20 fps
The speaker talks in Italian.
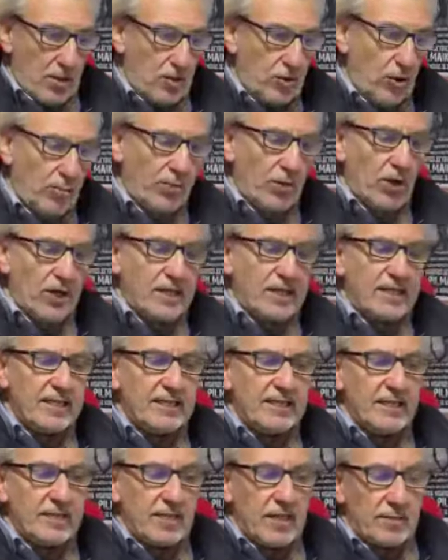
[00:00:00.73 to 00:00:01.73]
Dopo la
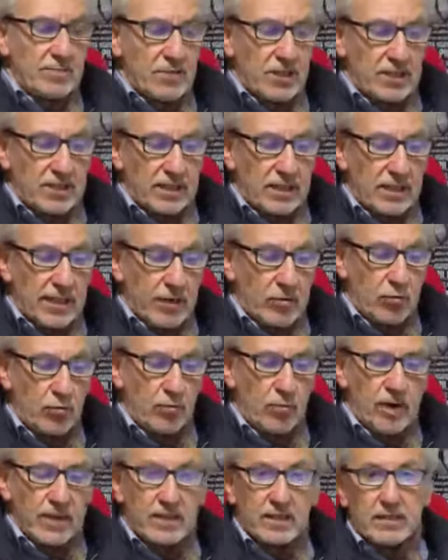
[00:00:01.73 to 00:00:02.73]
crisi dei missili a
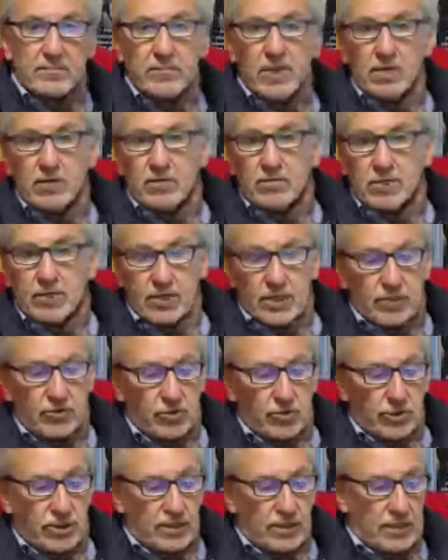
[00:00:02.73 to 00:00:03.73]
Cuba del
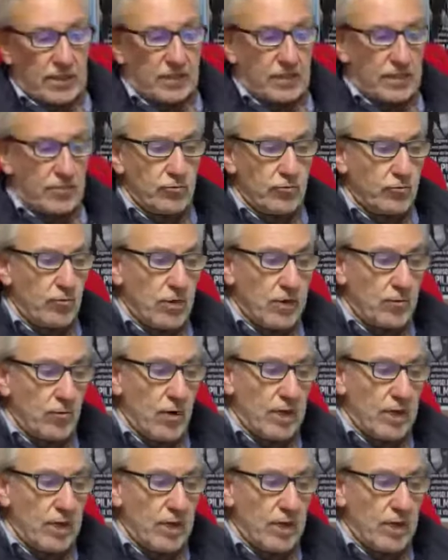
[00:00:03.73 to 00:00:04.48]
1962,